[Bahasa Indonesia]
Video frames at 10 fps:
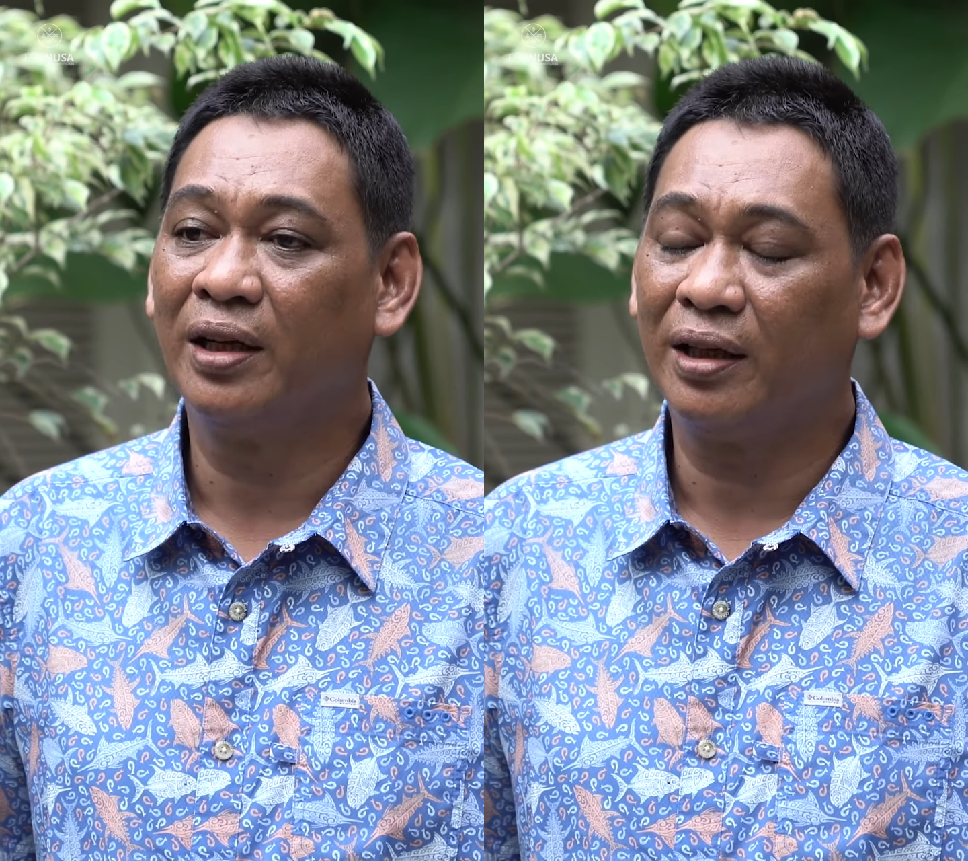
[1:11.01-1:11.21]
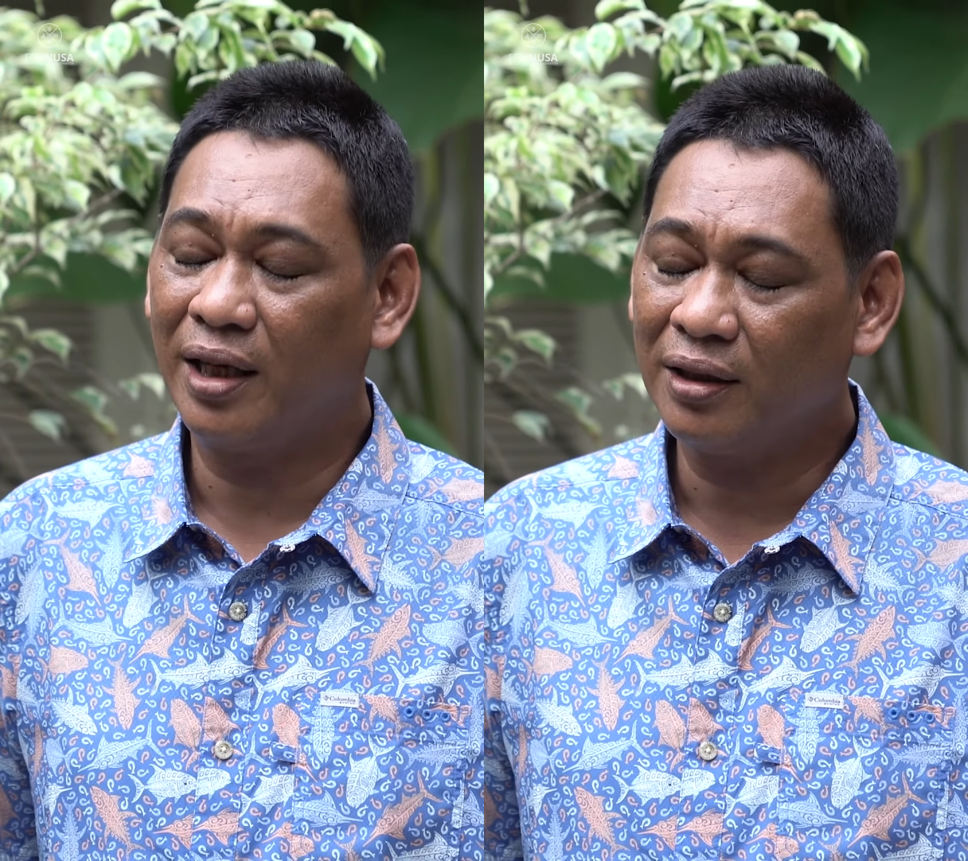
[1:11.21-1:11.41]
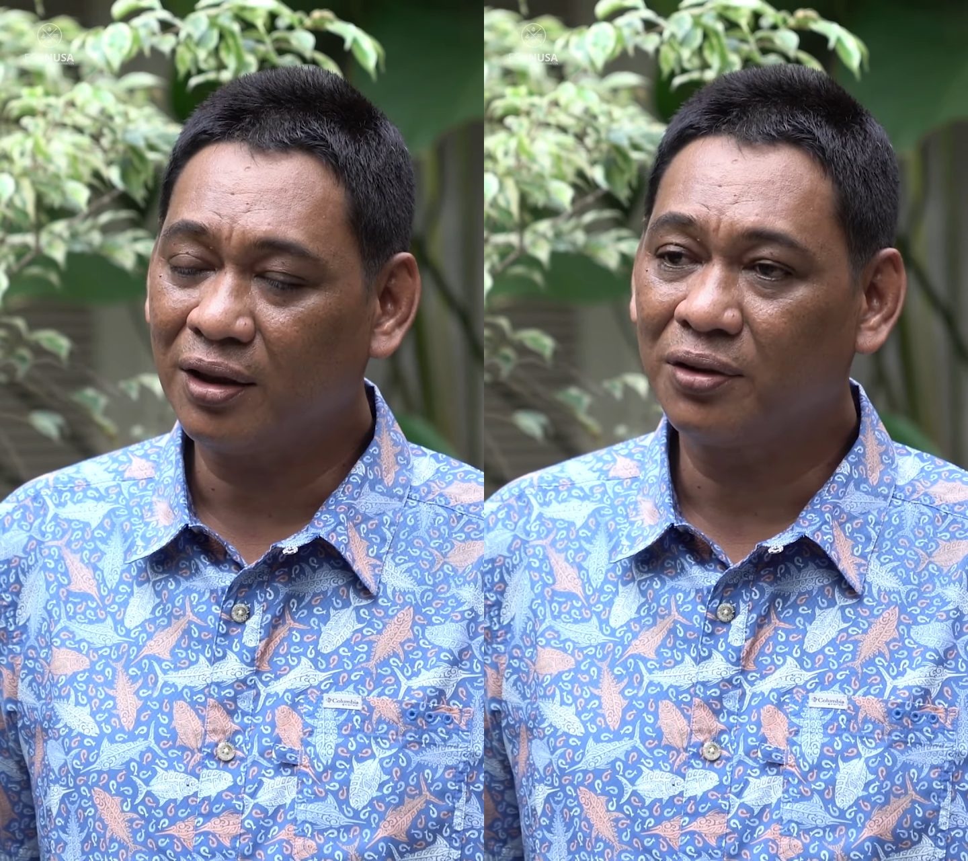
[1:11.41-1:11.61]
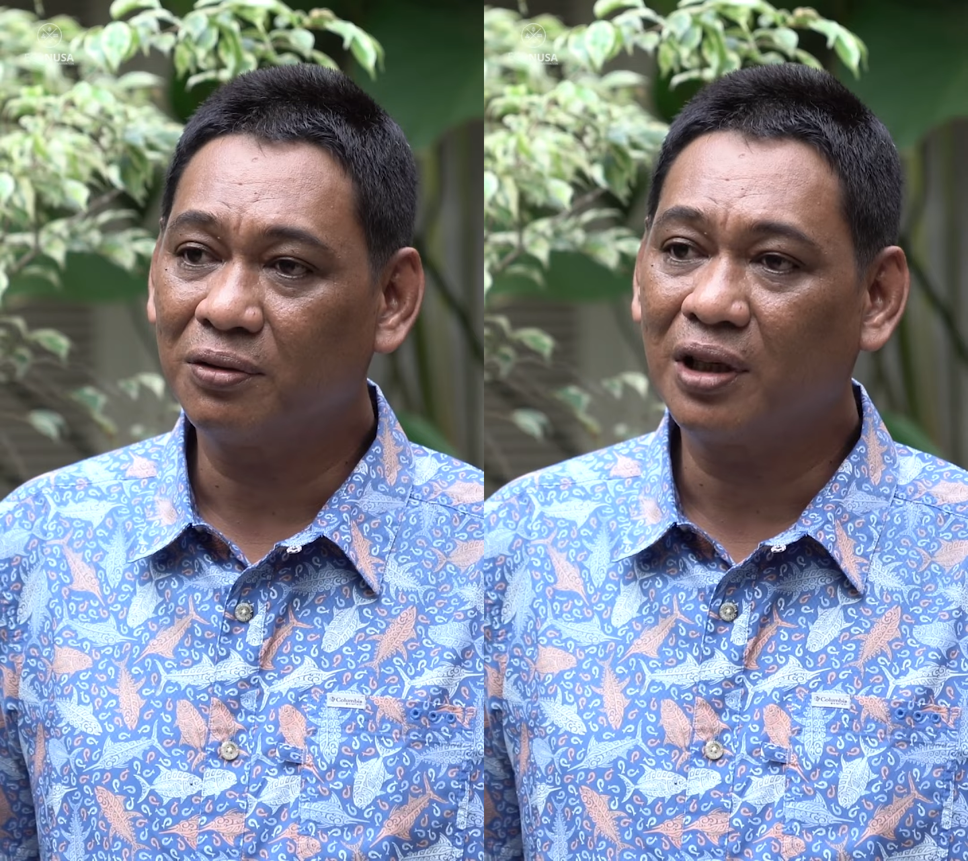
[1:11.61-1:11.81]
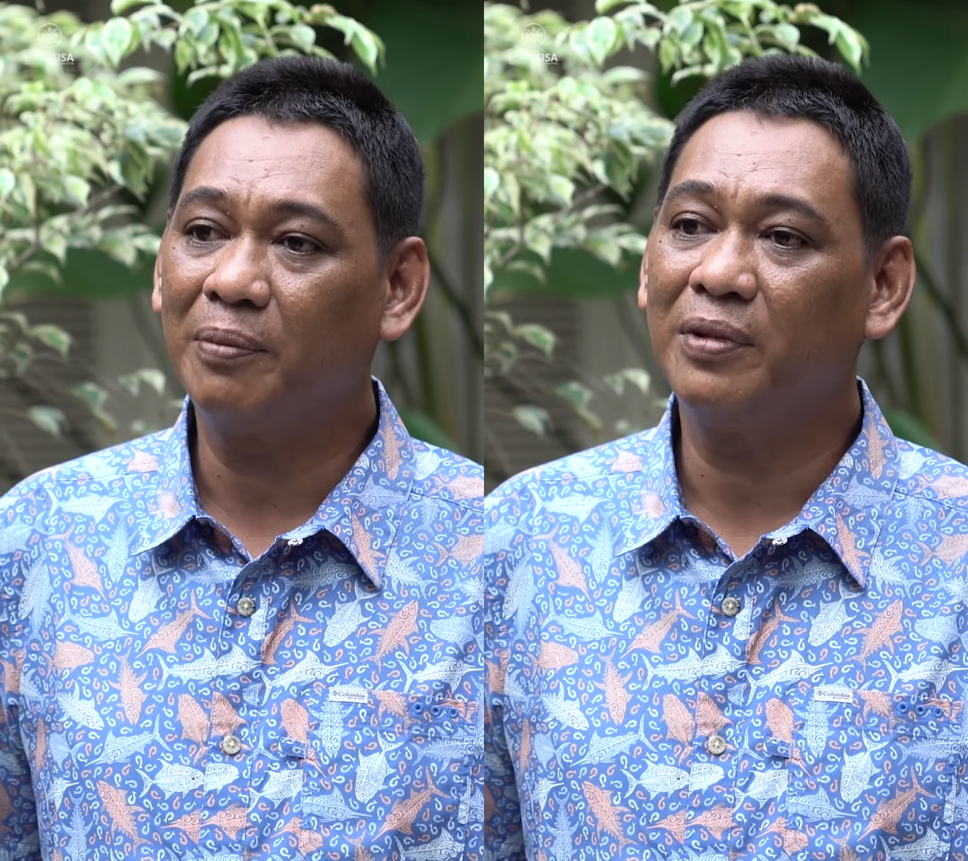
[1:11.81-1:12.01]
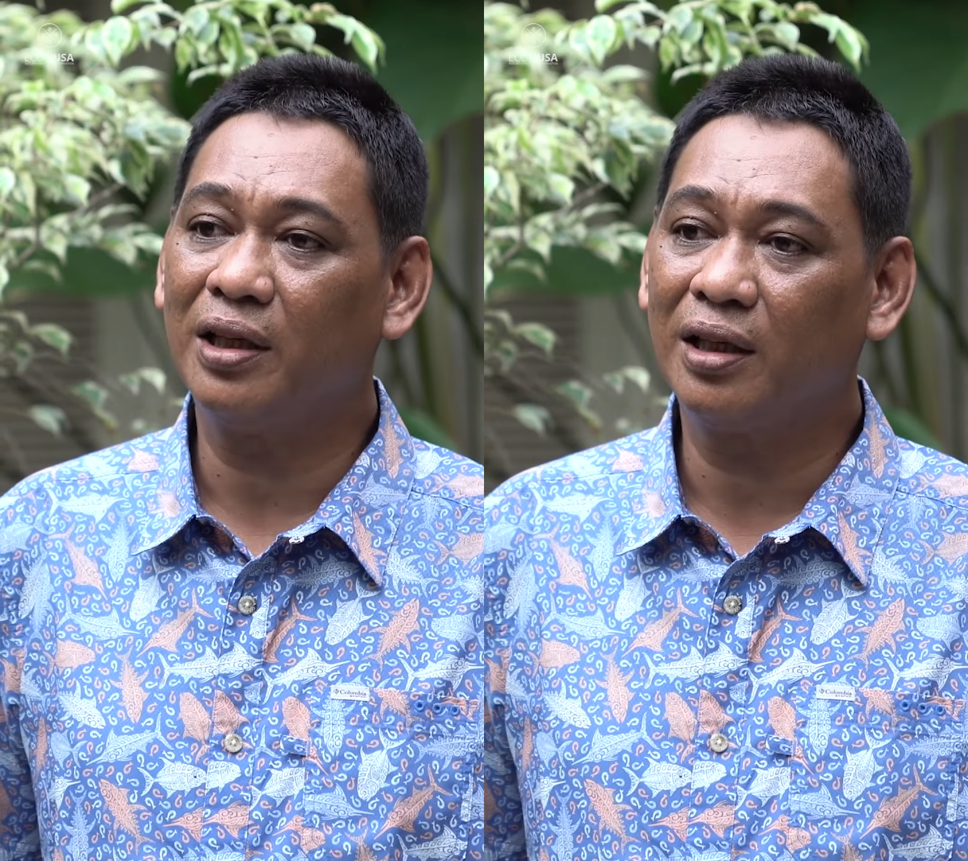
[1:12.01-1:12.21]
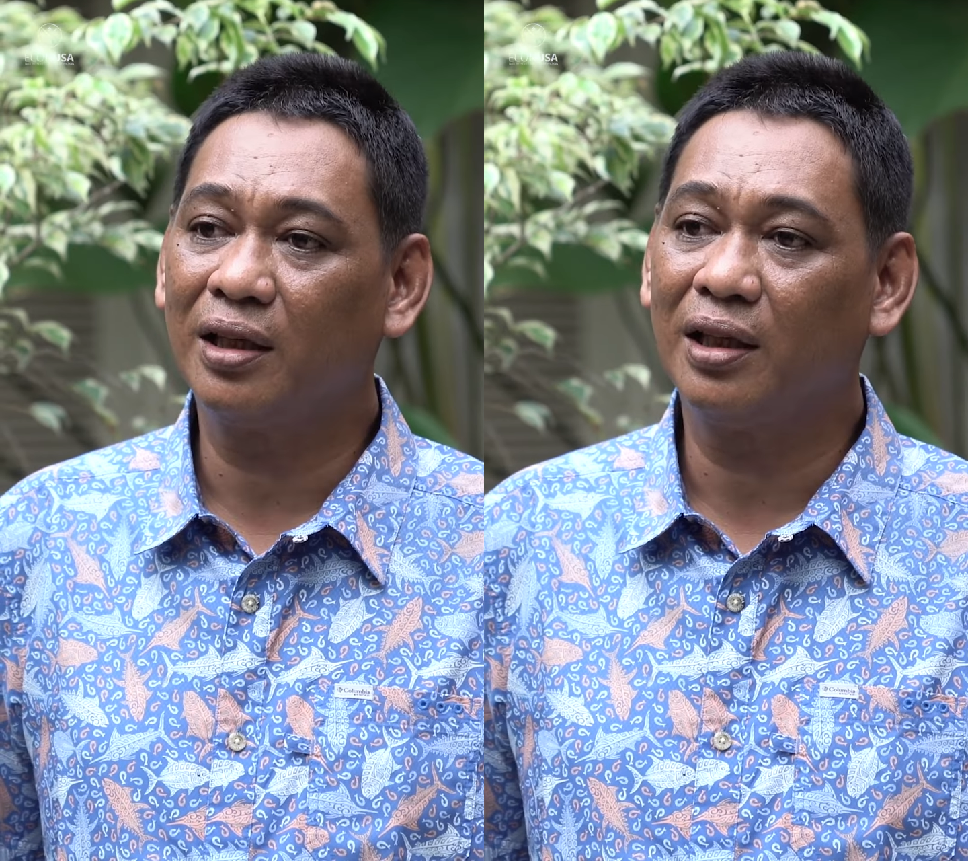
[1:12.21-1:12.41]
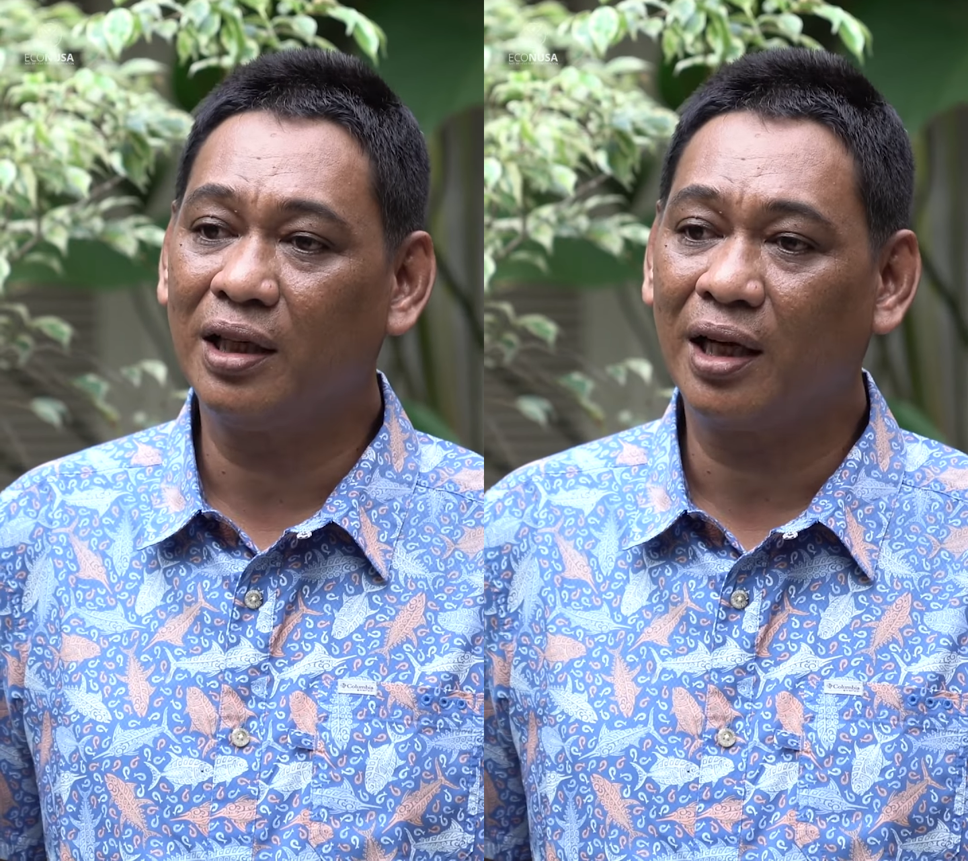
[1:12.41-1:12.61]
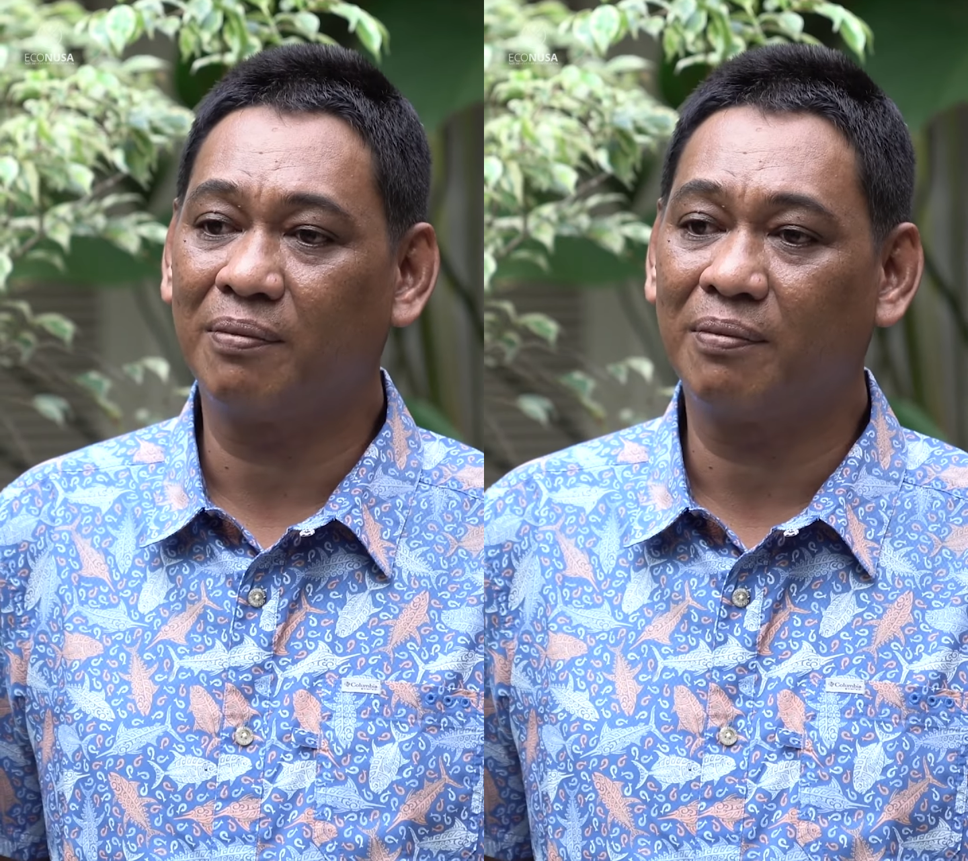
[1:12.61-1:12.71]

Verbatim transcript: dan tentu kami ingin lihat